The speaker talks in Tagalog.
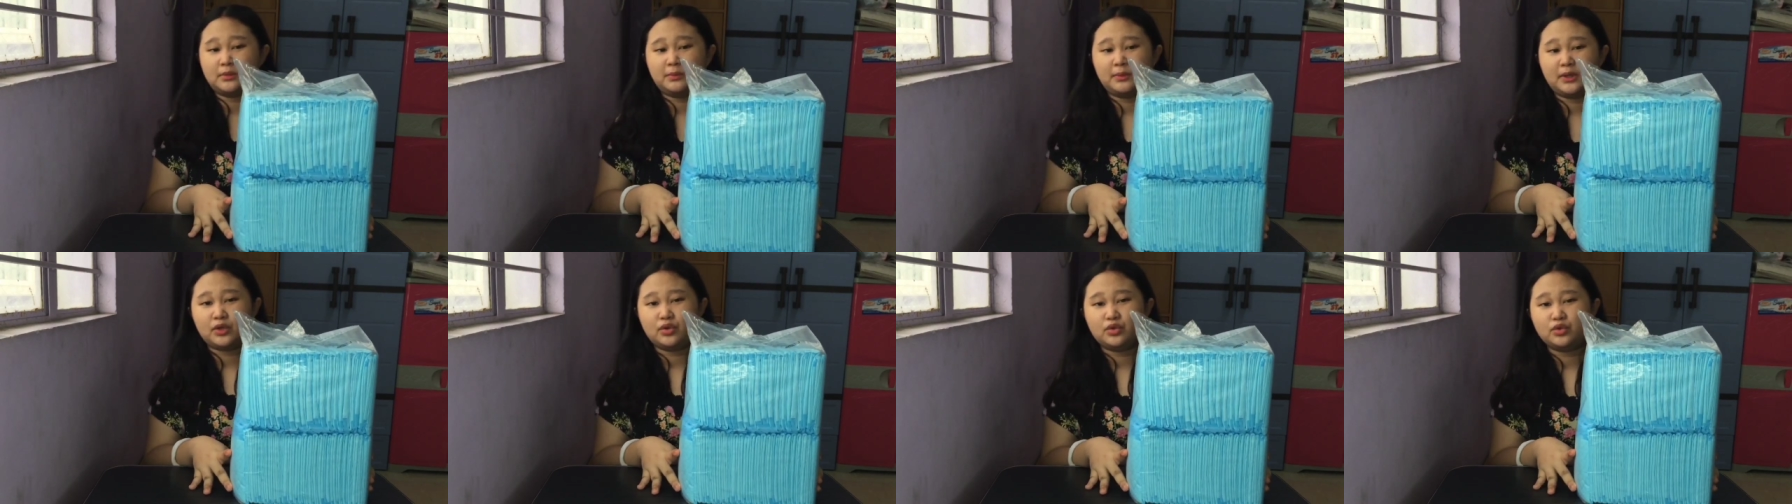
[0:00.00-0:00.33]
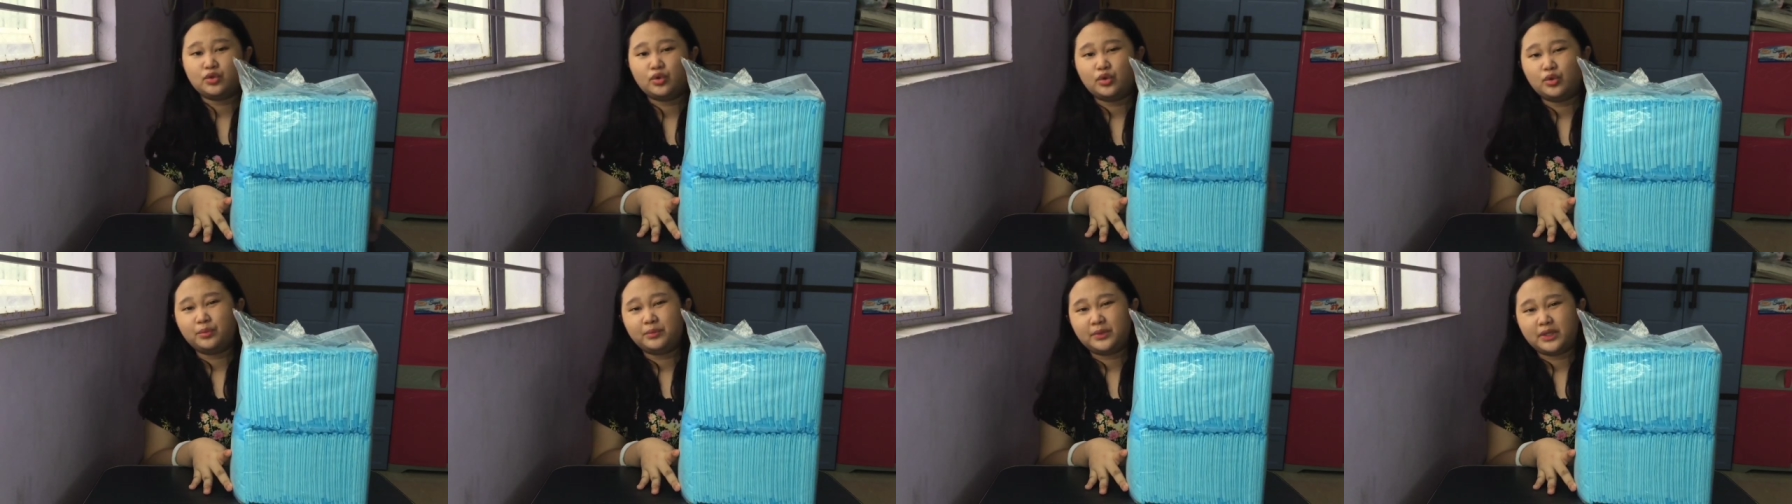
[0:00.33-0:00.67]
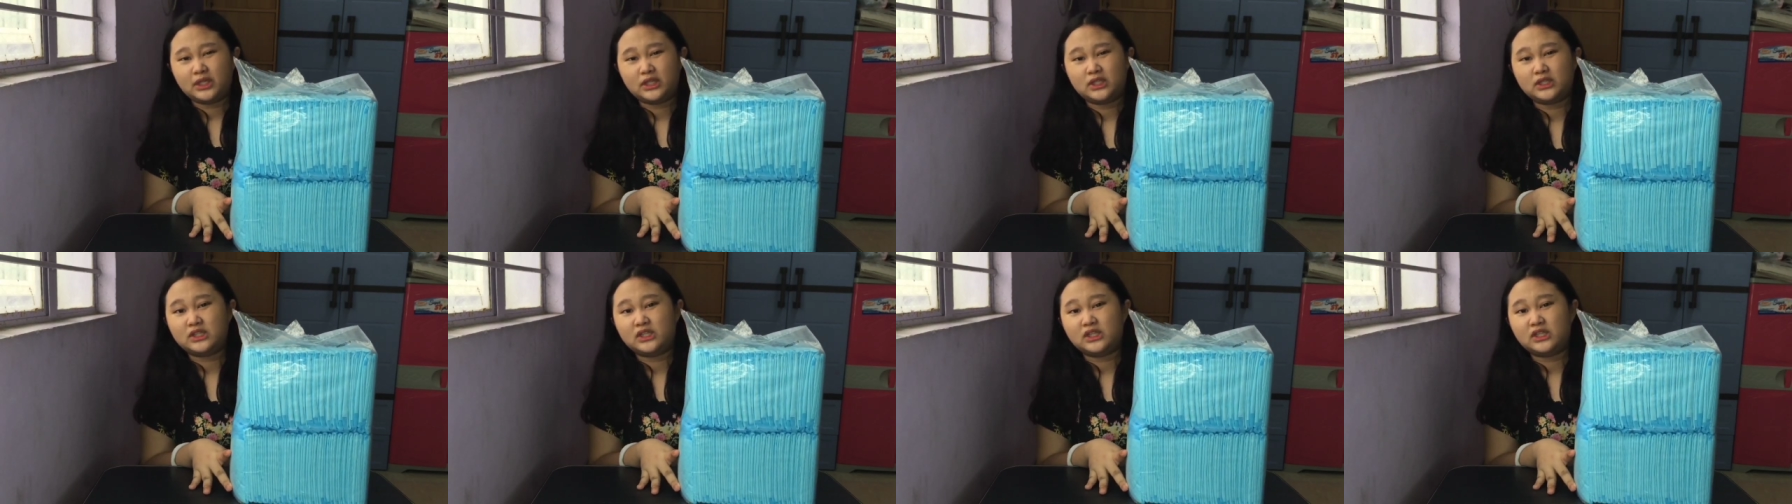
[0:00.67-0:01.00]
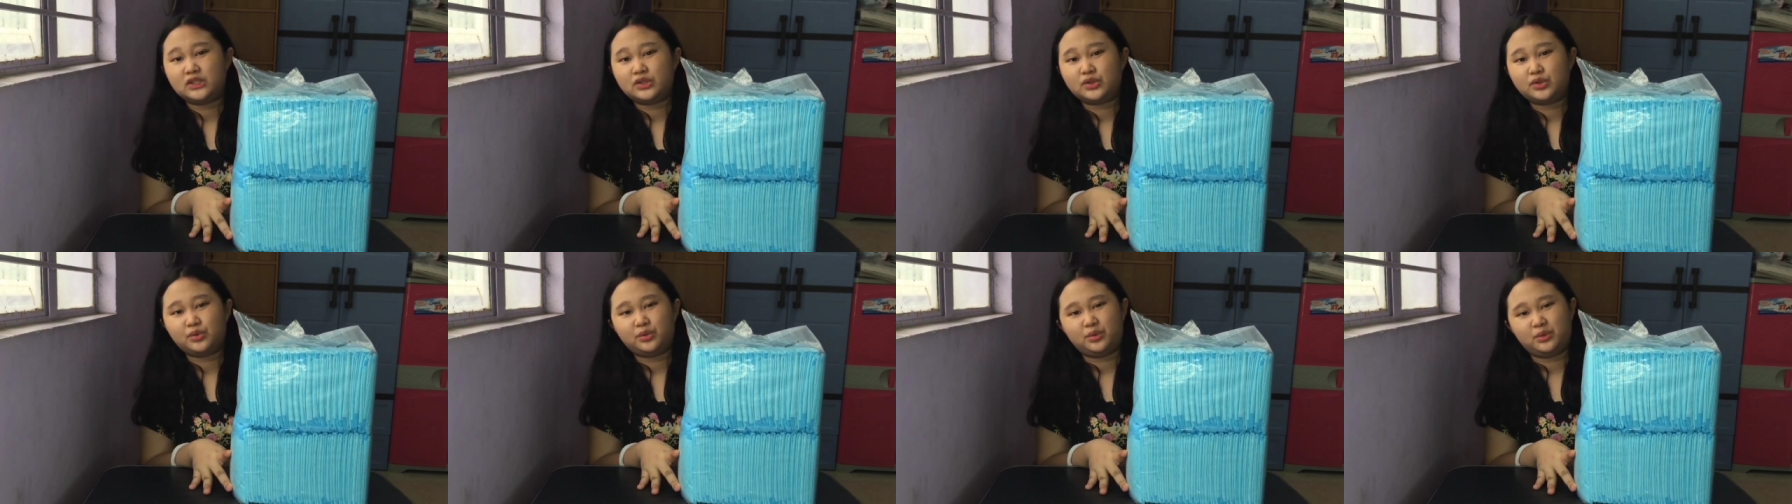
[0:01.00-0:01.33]
siya marunong umihi
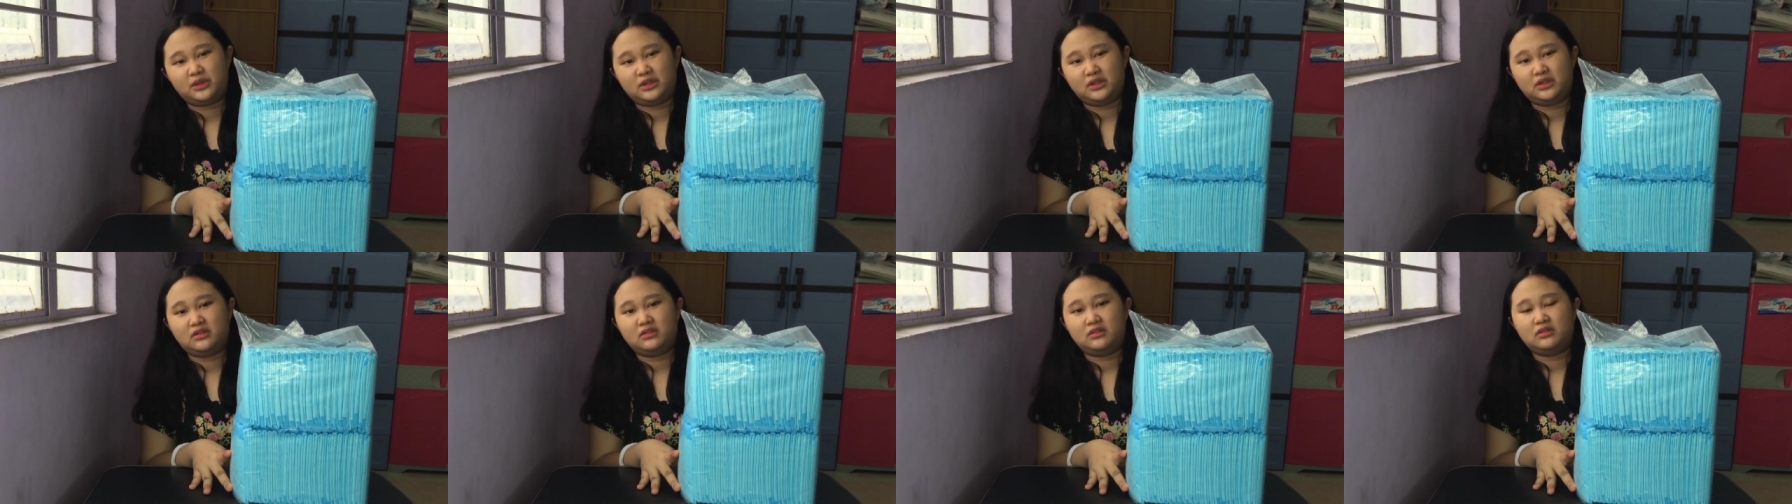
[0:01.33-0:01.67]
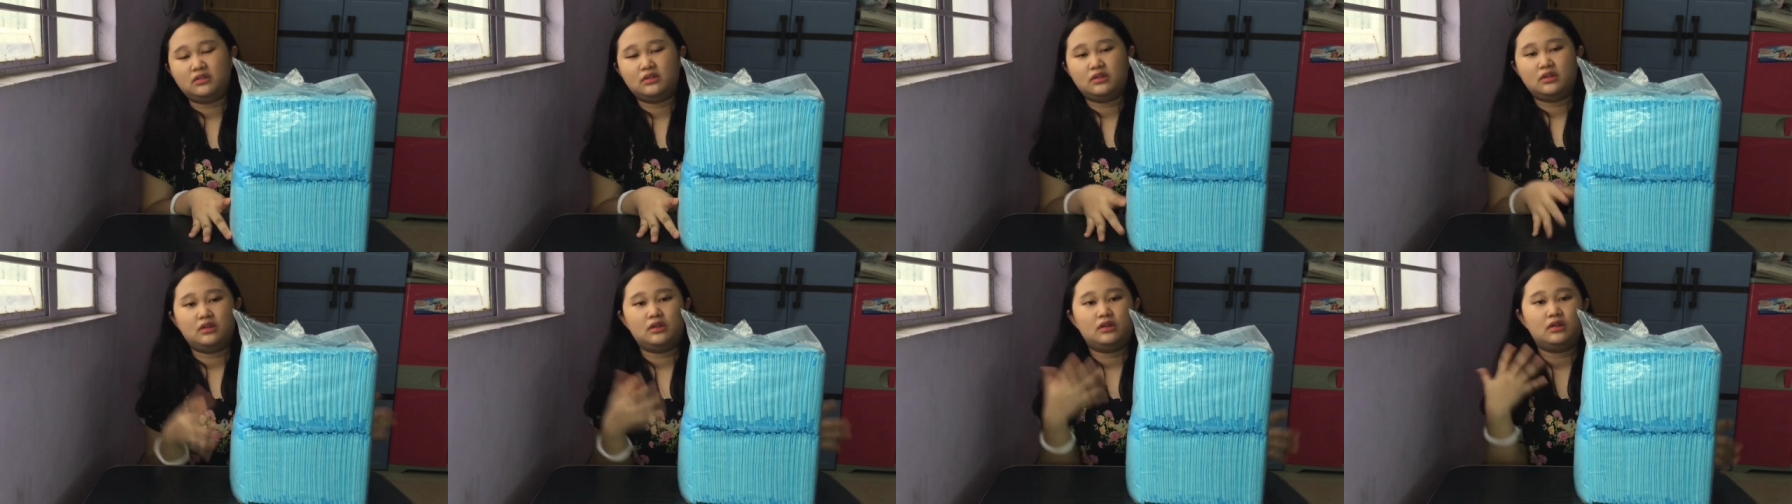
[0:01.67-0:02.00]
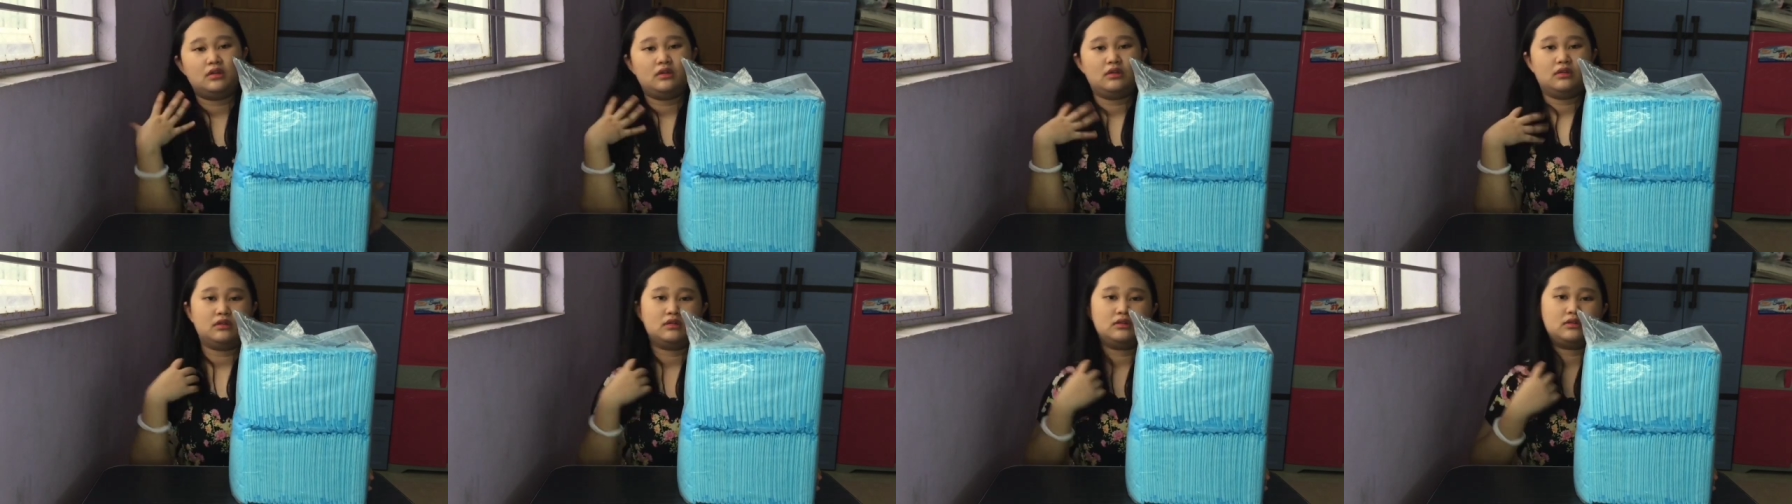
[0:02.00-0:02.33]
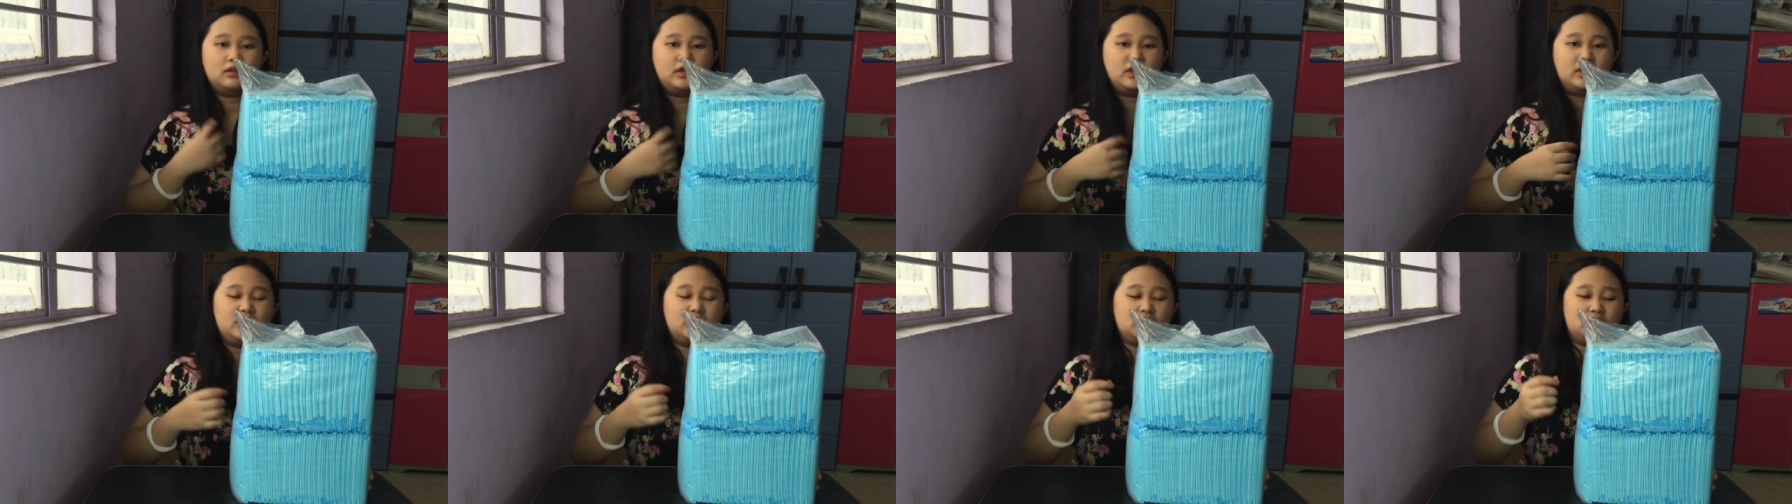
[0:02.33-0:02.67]
dito eh.
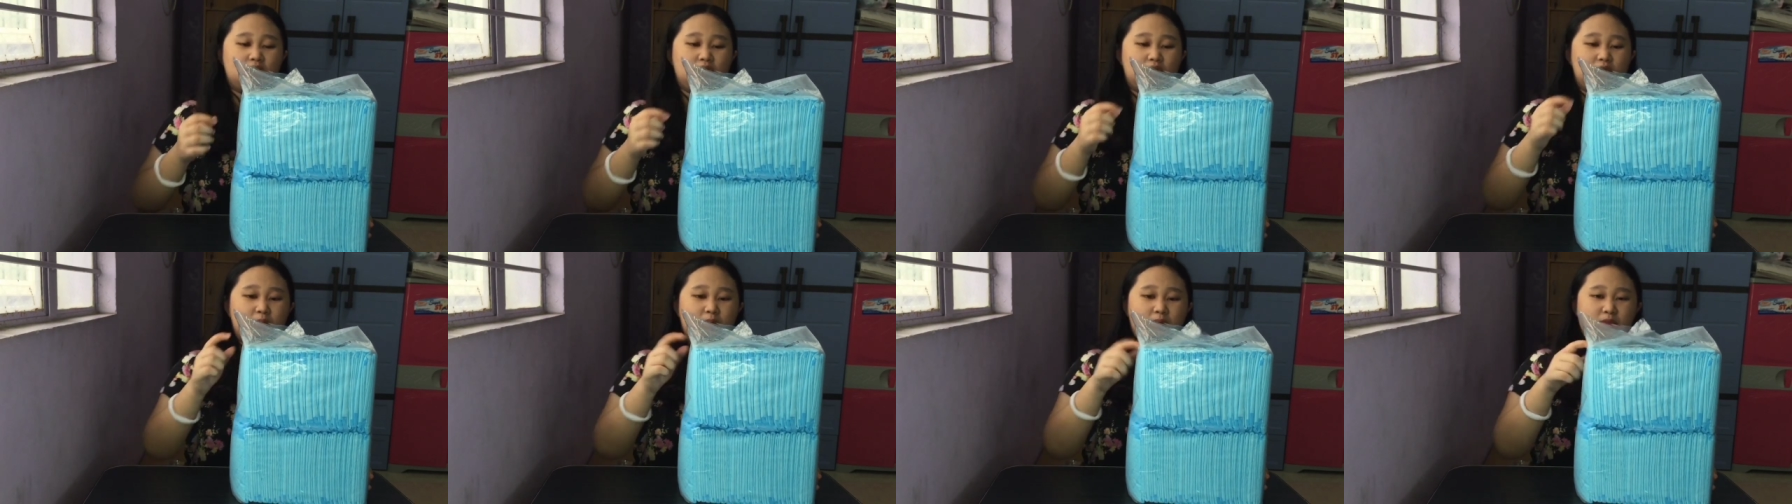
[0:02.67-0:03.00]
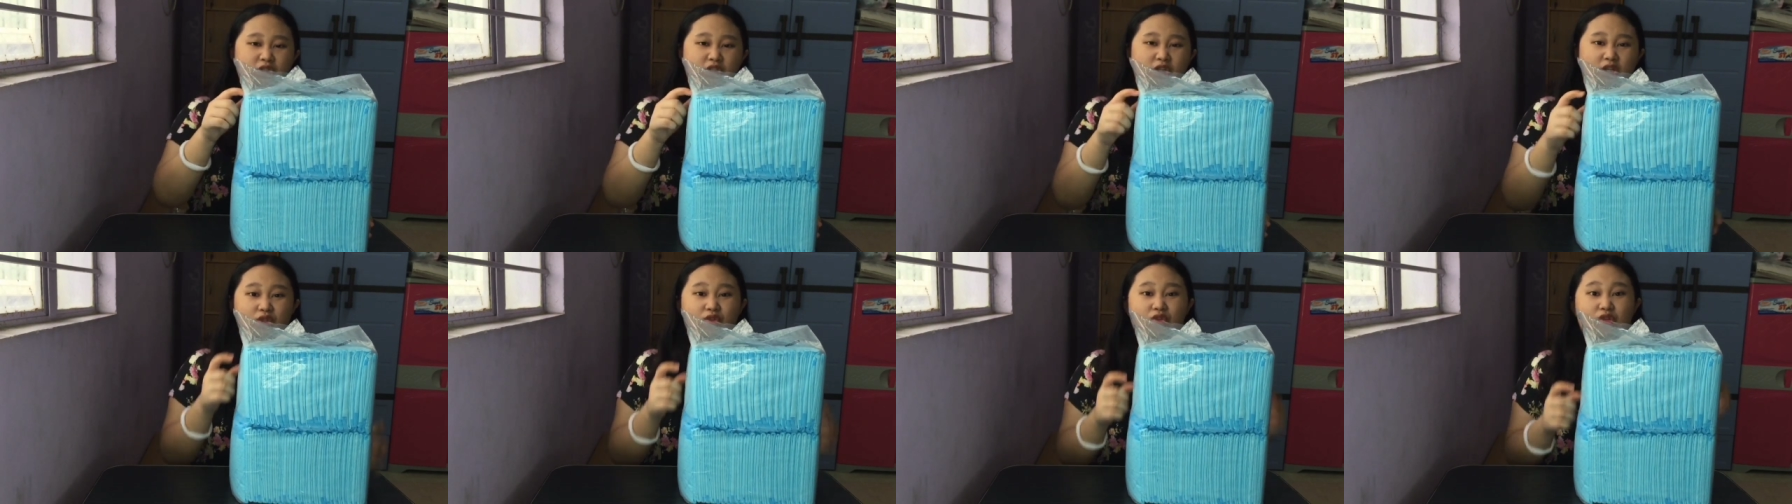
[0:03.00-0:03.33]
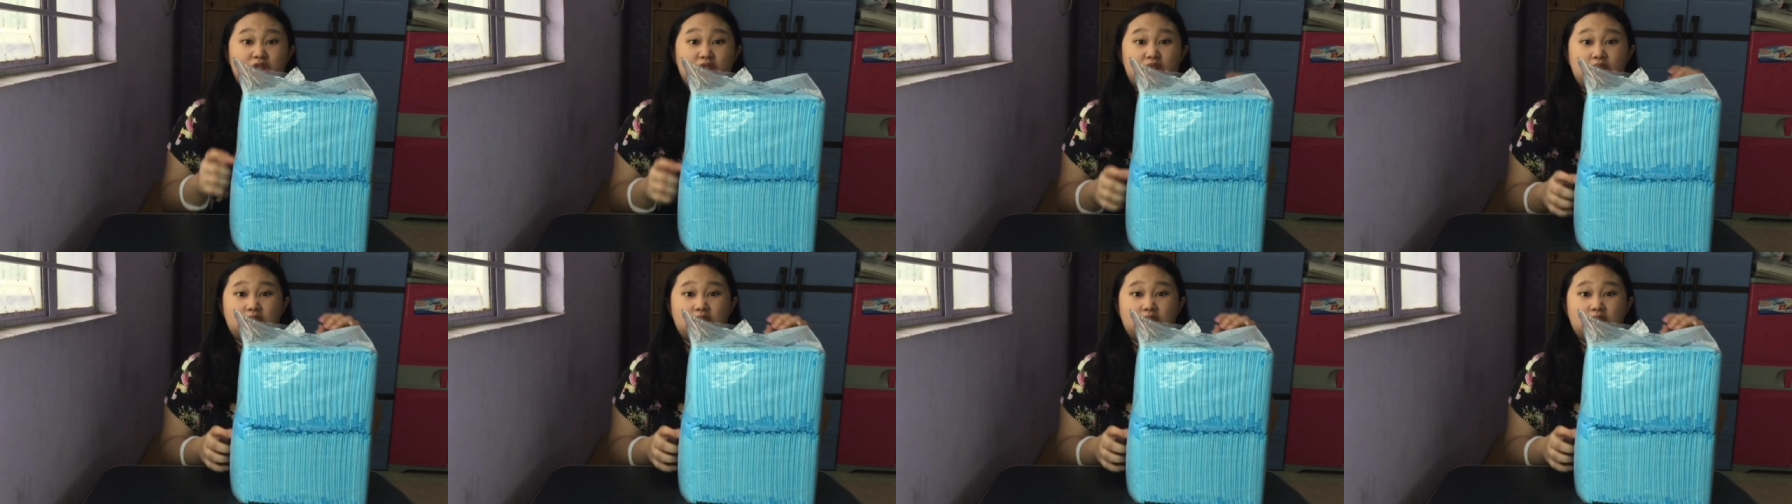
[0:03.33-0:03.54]
Kaya hindi masyado